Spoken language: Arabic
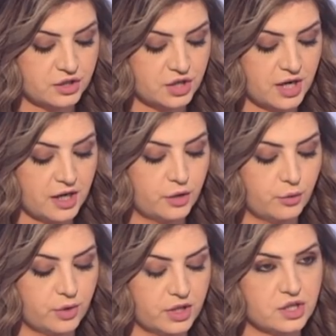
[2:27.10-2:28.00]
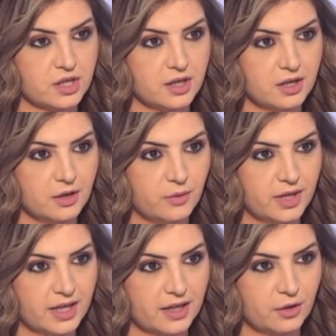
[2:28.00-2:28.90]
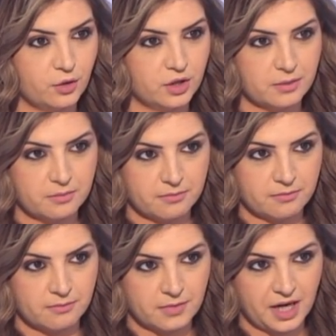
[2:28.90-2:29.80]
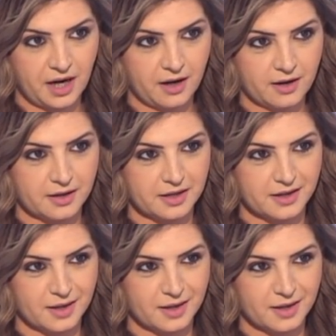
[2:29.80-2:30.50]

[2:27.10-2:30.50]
جائر وليش لا ولكن هون ما رح